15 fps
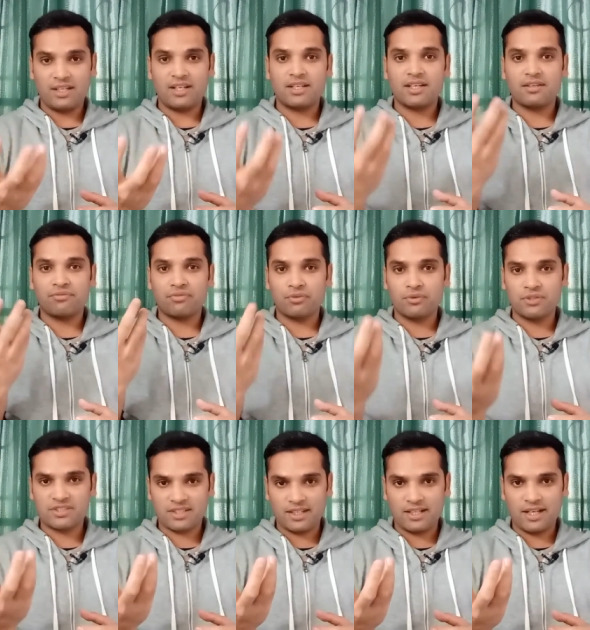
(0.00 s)
यानी कि
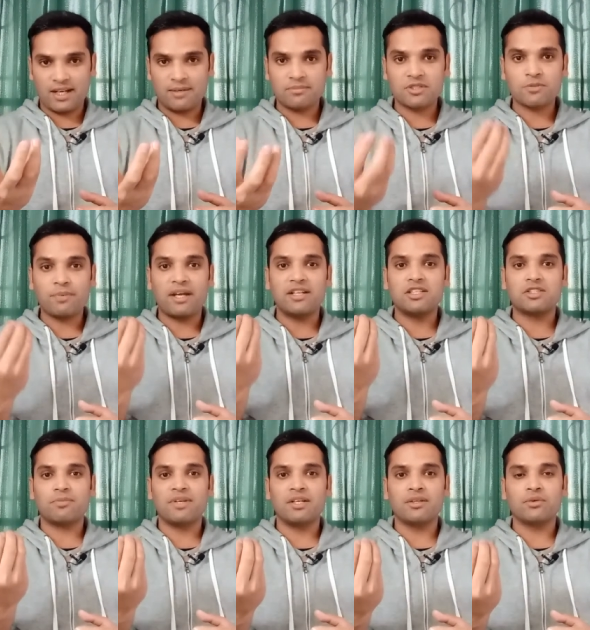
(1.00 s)
फ्रूट्स के नाम
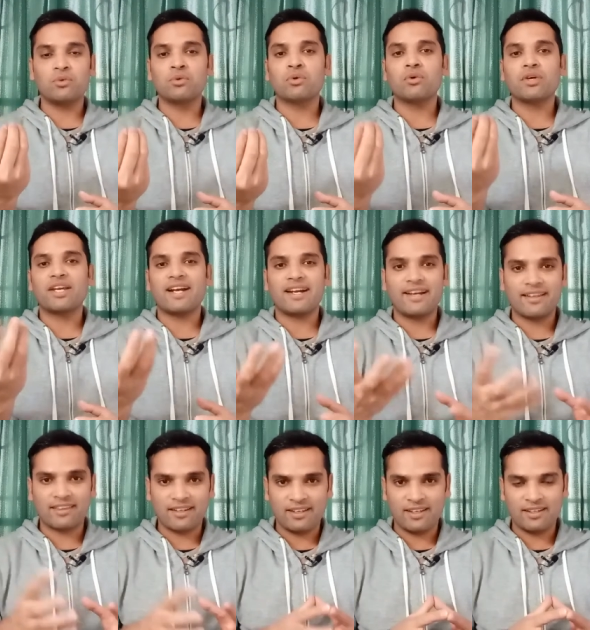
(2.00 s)
स्पेनिश में उनको क्या
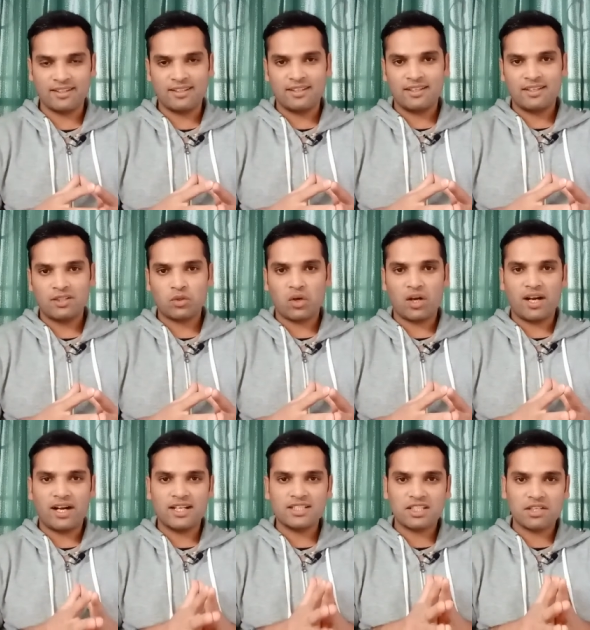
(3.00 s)
कहते हैं तो
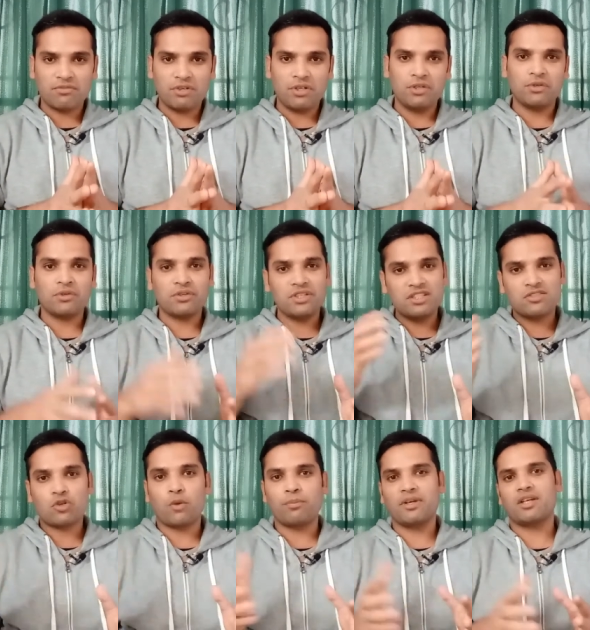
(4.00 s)
आज की वीडियो इस
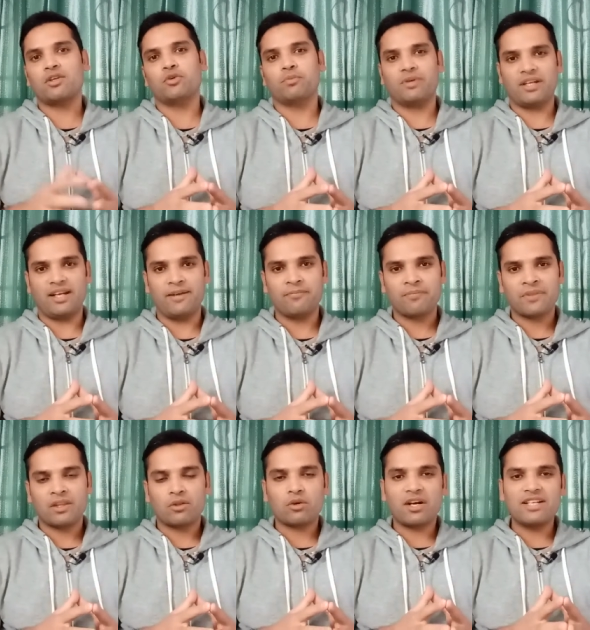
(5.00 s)
टॉपिक के ऊपर है
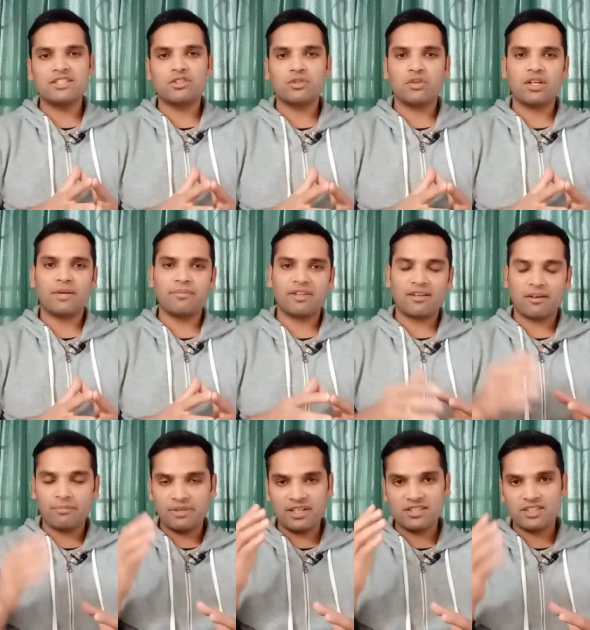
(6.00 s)
तो गाइज़ जिन्होंने अभी
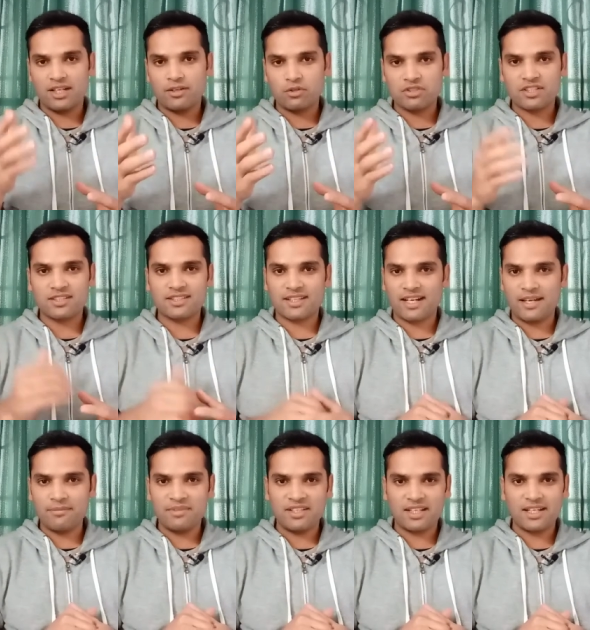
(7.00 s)
तक मेरे चैनल को
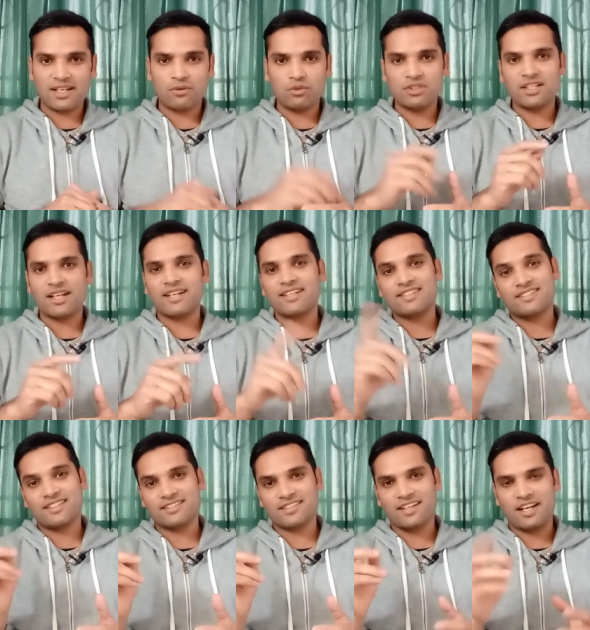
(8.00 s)
सब्सक्राइब नहीं किया वो जाकर
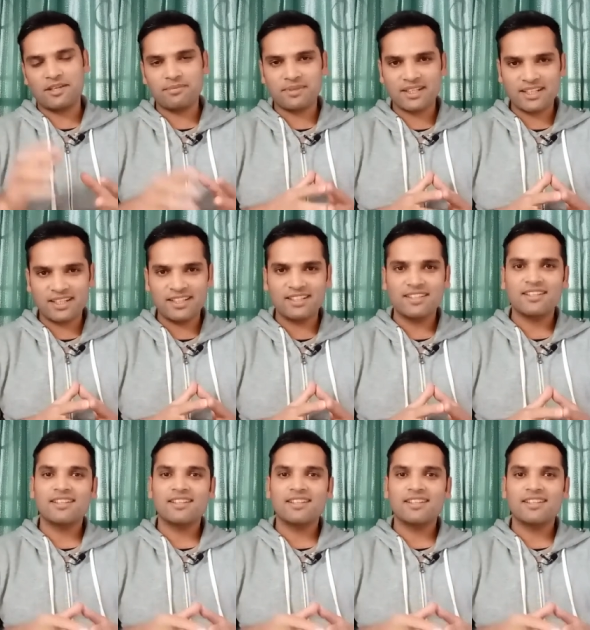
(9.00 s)
सब्सक्राइब करें